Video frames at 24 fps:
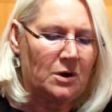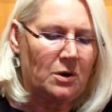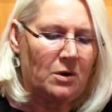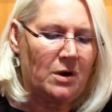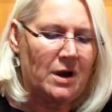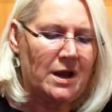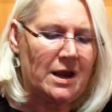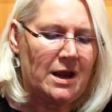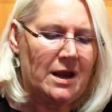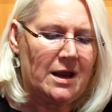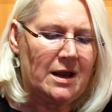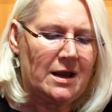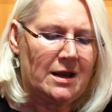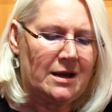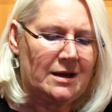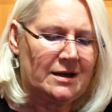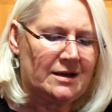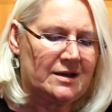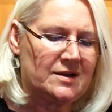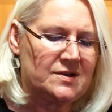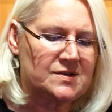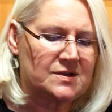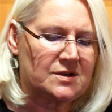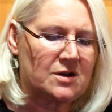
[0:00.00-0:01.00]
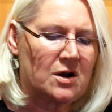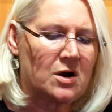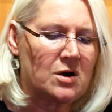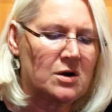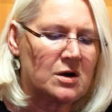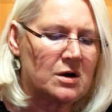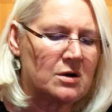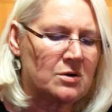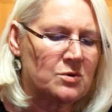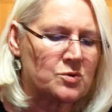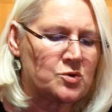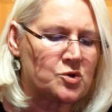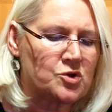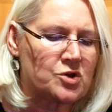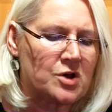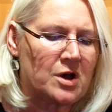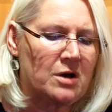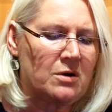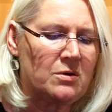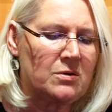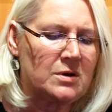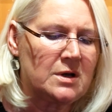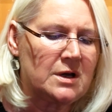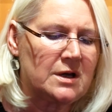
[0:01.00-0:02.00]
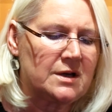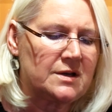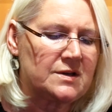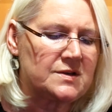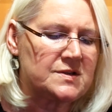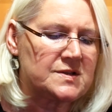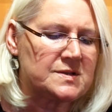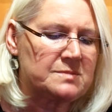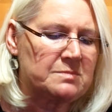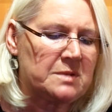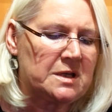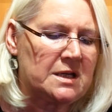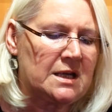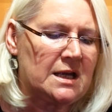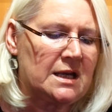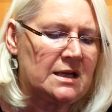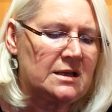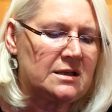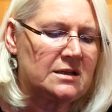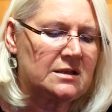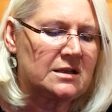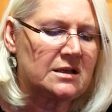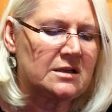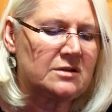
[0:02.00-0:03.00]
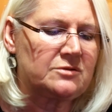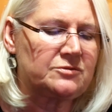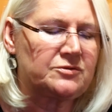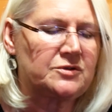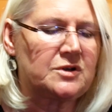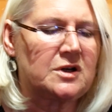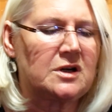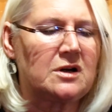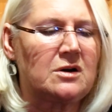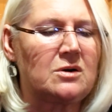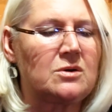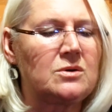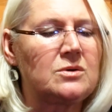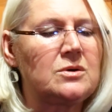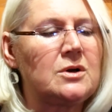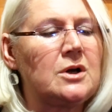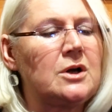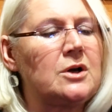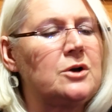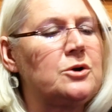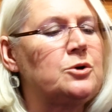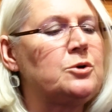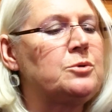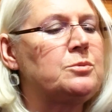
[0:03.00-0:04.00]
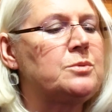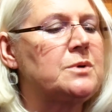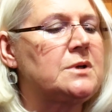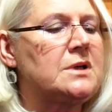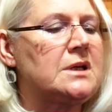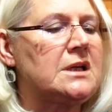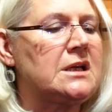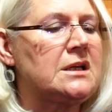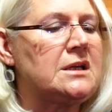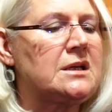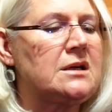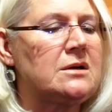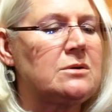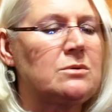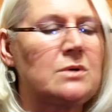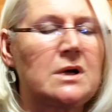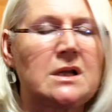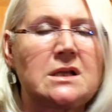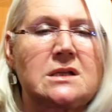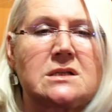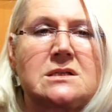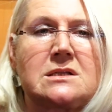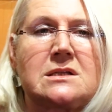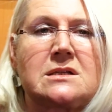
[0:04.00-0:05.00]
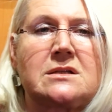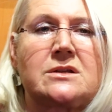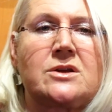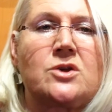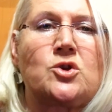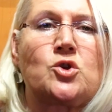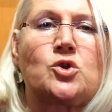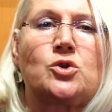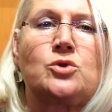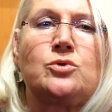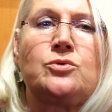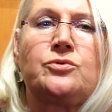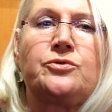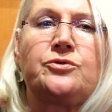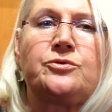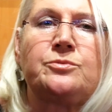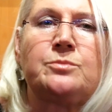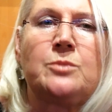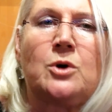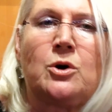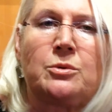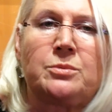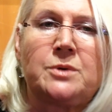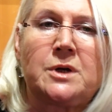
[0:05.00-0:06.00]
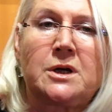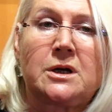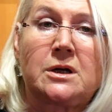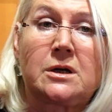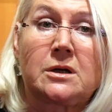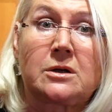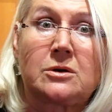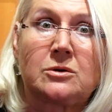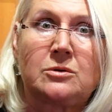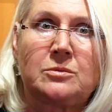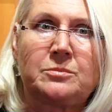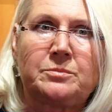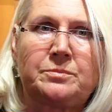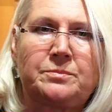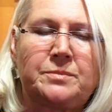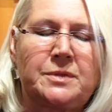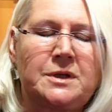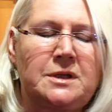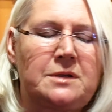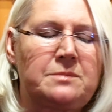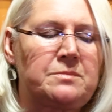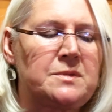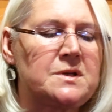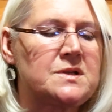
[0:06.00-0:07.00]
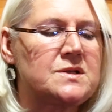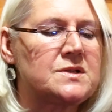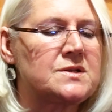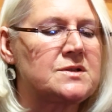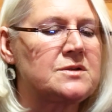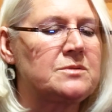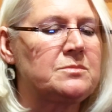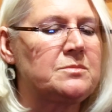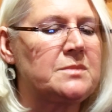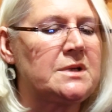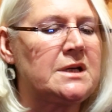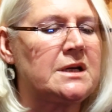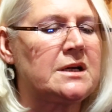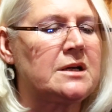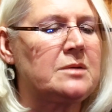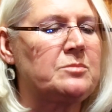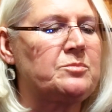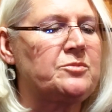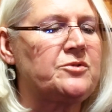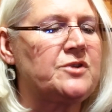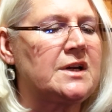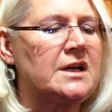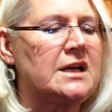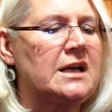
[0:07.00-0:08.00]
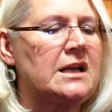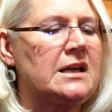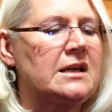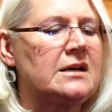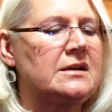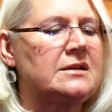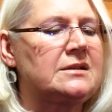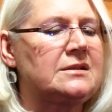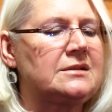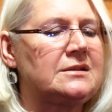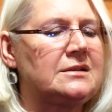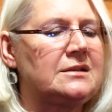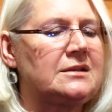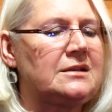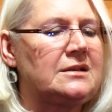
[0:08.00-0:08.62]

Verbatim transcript: Hui, ist gegangen und schau, ist mit dem Hintern voran über jede einzelne Stufen abgrumpelt bis zum Erdäpfelkeller.